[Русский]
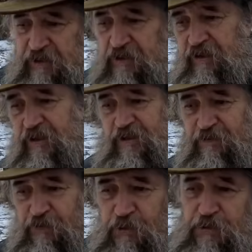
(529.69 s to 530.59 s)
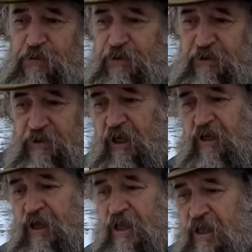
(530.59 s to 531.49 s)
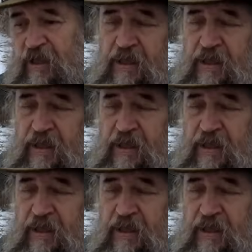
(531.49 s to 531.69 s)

делается в культуре и как